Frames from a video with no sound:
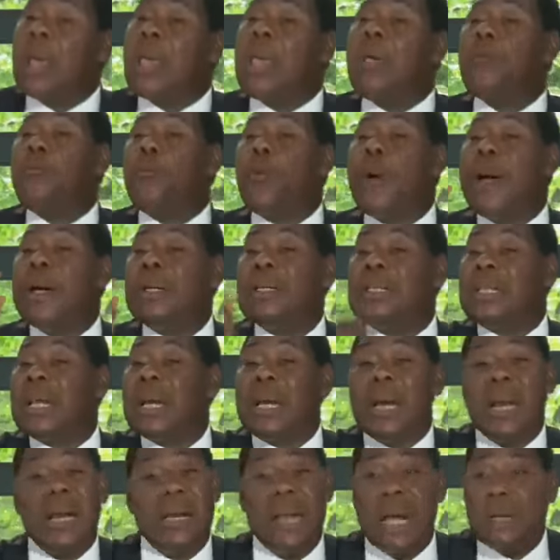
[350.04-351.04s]
il faut
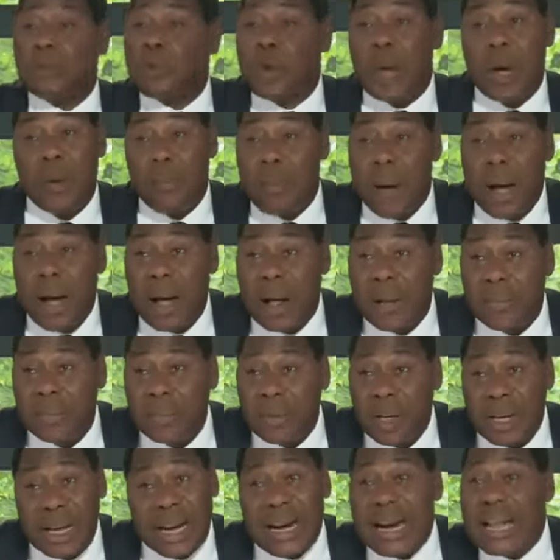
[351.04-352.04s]
intégrer naturellement,
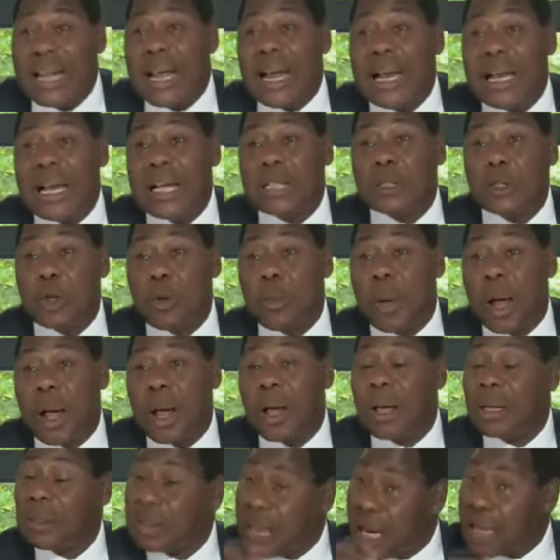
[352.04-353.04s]
créer l'instrument,
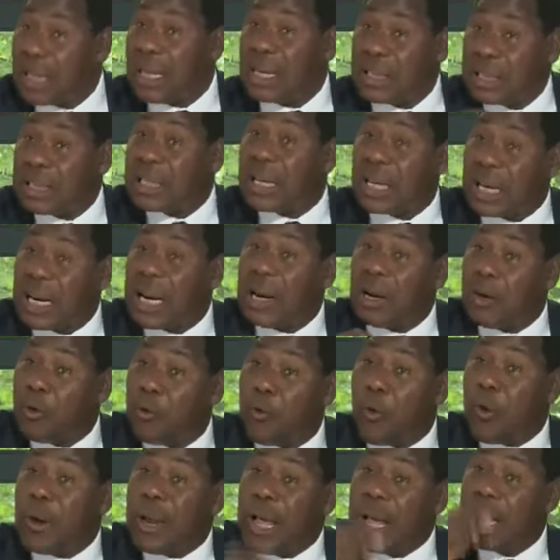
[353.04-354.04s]
c'est-à-dire intégrer le
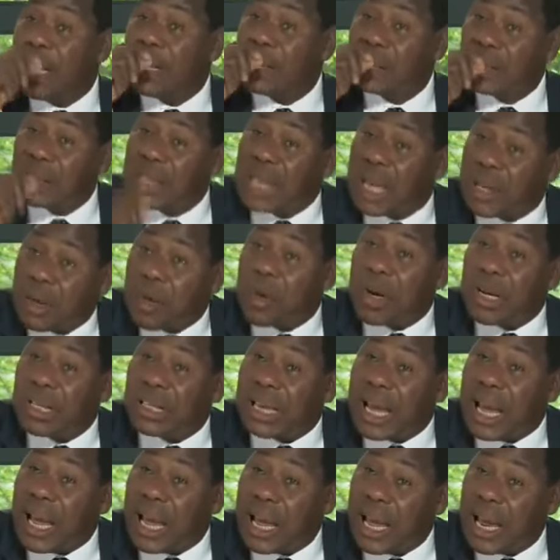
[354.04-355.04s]
volet
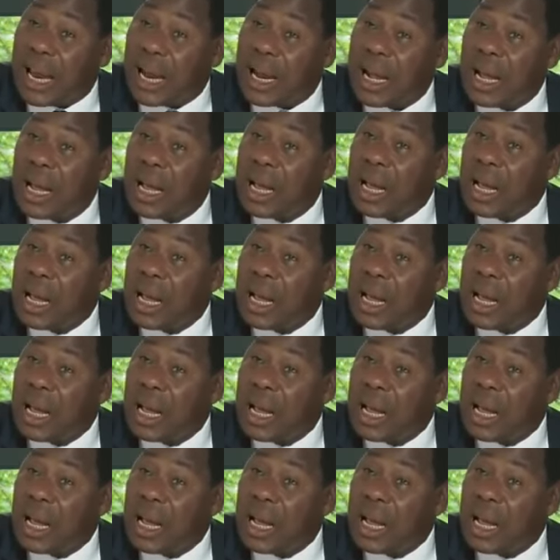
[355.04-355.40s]
sécuritaire,